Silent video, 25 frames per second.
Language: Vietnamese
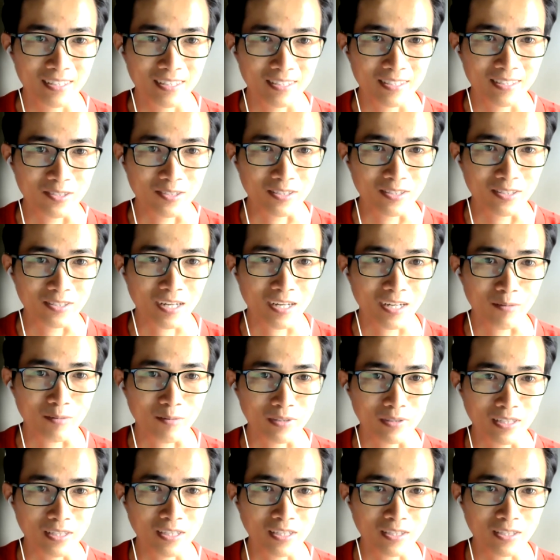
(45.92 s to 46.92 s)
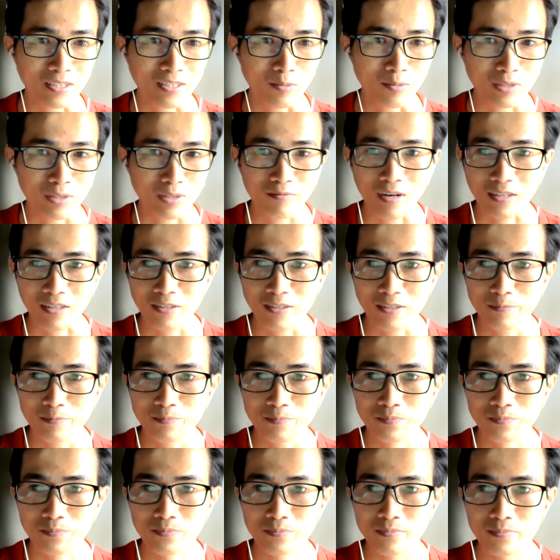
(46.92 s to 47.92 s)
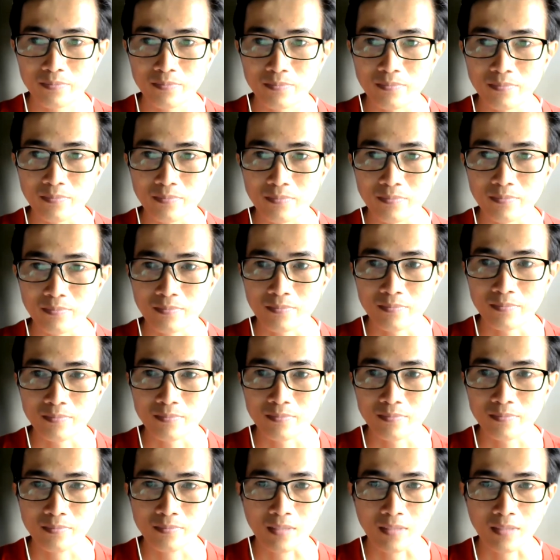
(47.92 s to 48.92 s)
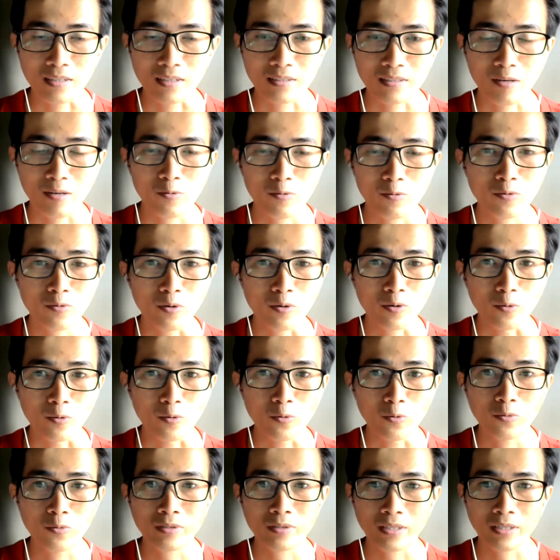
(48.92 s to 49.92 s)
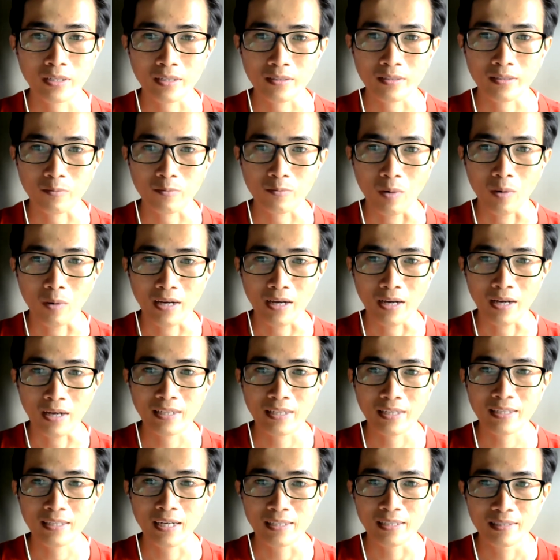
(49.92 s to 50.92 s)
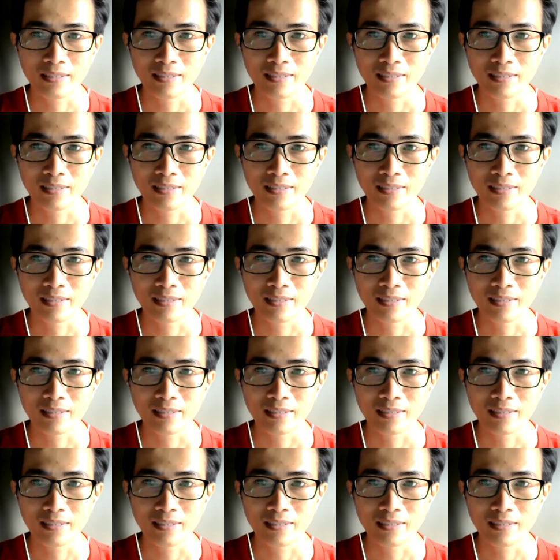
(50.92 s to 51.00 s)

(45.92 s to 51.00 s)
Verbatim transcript: từ tân học chỉ được dùng thực vật thôi à, rau củ quả trái cây